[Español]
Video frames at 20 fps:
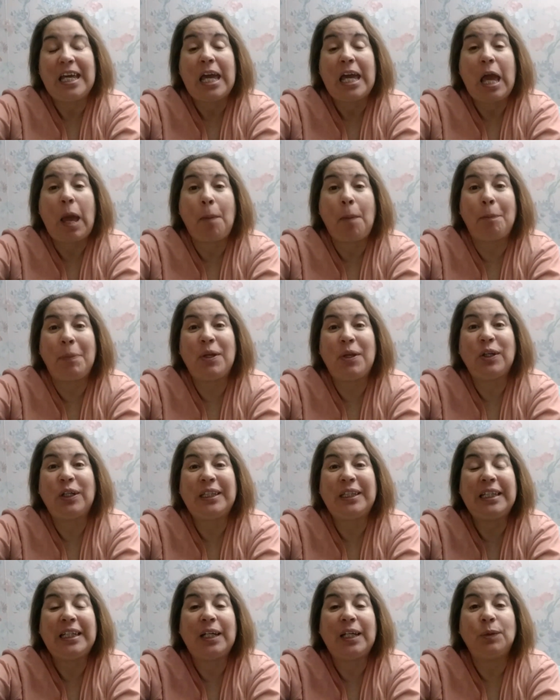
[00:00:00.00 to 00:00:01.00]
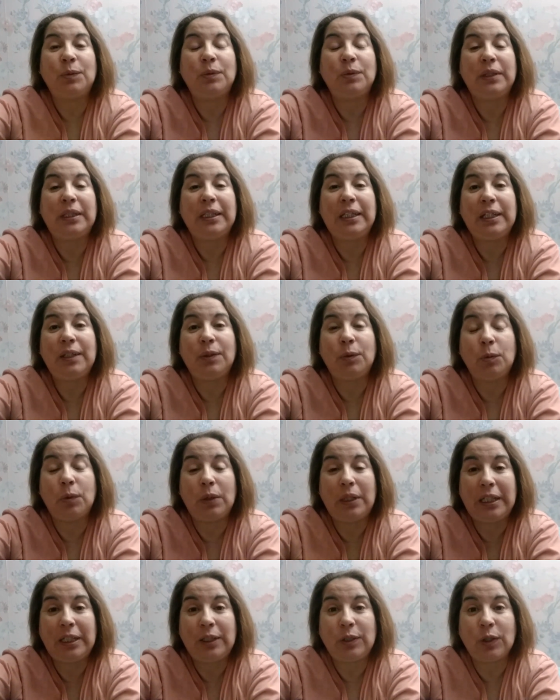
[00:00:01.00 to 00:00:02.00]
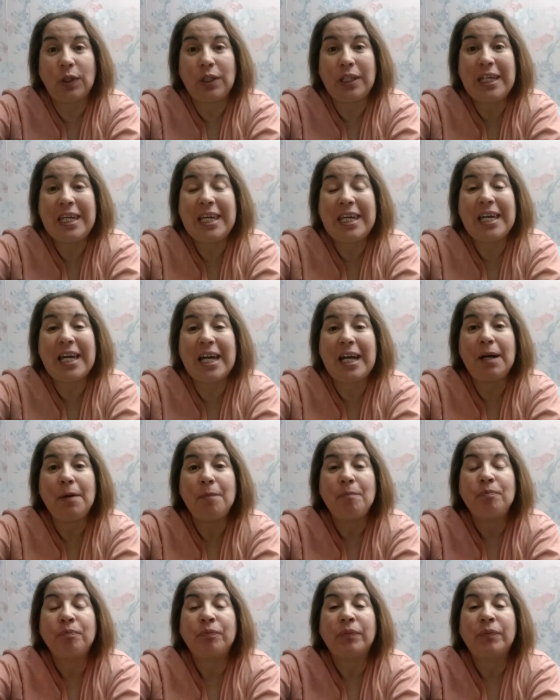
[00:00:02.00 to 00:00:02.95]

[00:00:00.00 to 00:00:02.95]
Espero que tengan un, día, un lindo día,